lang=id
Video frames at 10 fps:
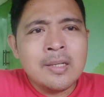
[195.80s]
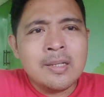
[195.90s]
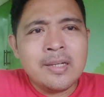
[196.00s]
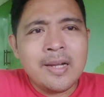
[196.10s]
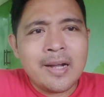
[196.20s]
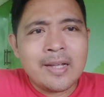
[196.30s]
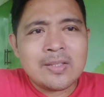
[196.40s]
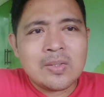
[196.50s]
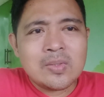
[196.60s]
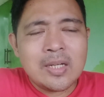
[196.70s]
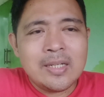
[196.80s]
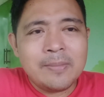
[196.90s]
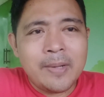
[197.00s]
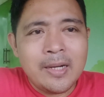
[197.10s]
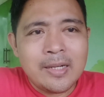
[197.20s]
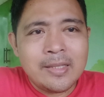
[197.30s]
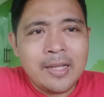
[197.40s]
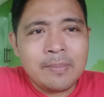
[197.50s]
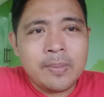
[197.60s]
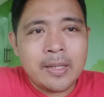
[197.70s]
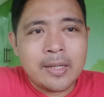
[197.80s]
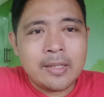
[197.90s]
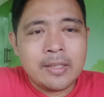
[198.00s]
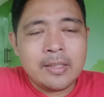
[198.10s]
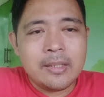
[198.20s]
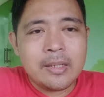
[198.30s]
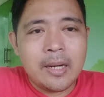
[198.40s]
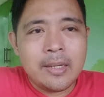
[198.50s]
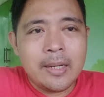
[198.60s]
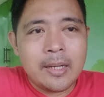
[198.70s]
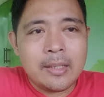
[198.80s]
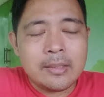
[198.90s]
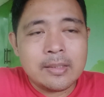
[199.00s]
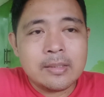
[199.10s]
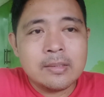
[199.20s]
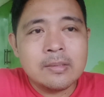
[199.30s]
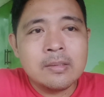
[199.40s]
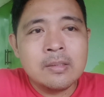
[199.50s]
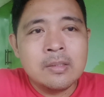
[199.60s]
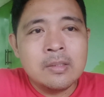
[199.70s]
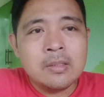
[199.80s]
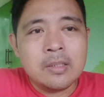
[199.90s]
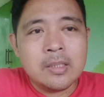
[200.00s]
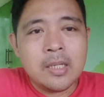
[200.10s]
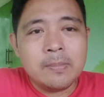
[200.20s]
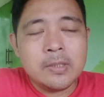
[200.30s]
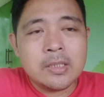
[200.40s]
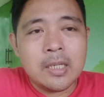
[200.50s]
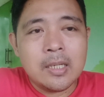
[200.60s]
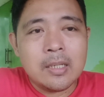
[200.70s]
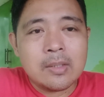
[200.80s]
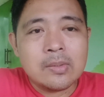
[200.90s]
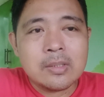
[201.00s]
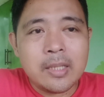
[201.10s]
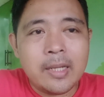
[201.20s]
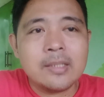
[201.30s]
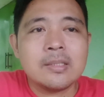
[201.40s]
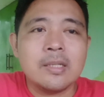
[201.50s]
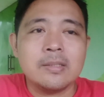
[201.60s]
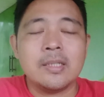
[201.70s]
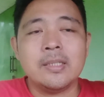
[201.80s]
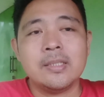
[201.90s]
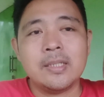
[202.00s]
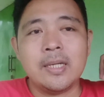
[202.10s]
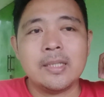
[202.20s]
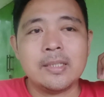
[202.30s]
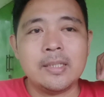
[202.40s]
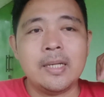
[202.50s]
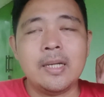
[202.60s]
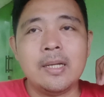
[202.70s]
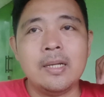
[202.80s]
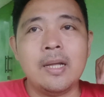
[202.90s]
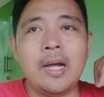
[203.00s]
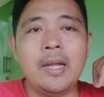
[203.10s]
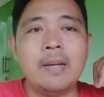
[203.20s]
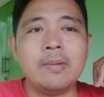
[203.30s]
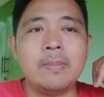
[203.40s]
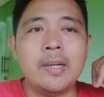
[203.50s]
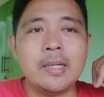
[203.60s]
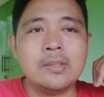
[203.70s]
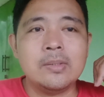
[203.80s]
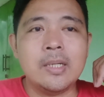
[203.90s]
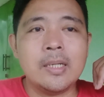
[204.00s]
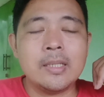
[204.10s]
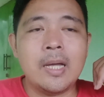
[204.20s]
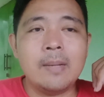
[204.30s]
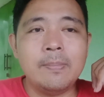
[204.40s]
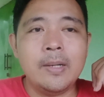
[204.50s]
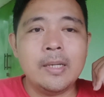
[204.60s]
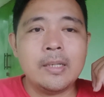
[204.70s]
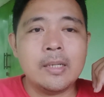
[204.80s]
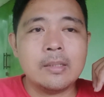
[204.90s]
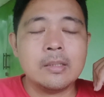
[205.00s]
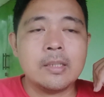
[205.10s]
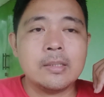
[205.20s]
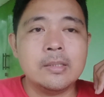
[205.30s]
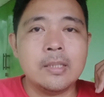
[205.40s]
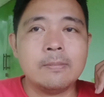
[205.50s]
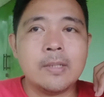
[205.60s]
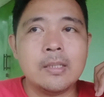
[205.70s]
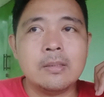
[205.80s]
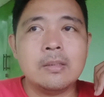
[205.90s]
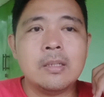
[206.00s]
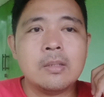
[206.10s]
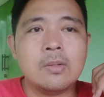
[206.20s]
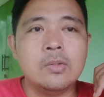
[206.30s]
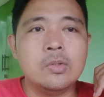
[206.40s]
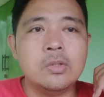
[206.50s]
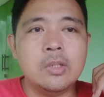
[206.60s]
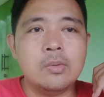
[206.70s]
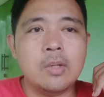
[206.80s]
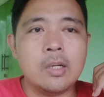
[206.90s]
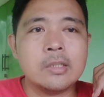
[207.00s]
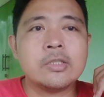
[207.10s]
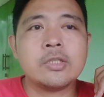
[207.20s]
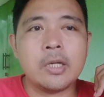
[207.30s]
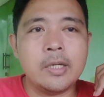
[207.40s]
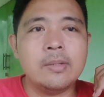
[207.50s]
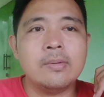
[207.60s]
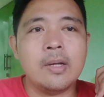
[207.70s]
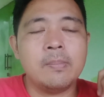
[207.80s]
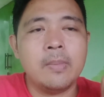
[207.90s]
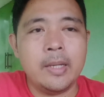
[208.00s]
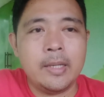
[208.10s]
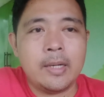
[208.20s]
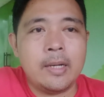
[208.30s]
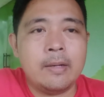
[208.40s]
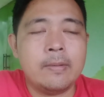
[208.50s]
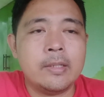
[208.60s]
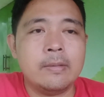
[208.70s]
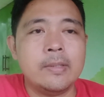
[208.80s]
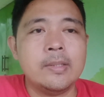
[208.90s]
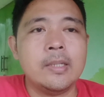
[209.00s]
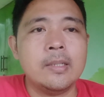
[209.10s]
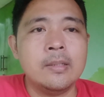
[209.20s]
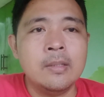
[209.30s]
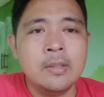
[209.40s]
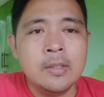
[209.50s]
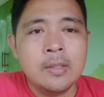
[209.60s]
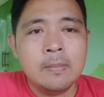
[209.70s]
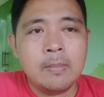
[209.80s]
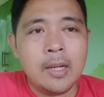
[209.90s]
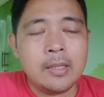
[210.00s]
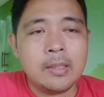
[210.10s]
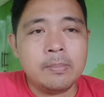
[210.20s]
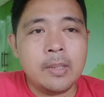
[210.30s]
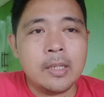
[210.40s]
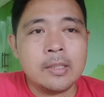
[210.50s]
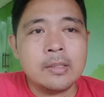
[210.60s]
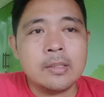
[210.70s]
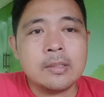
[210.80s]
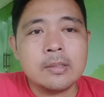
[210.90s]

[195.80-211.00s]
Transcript: Jadi ya kacau sekali. Paling nanti abaran di kandang aja jadi nggak bisa kontes nggak jadi teriak-teriak ayam kemarin sudah kita abar yang kita siapkan kondisinya udah ngesering udah merah kawan-kawan mantep banget ya.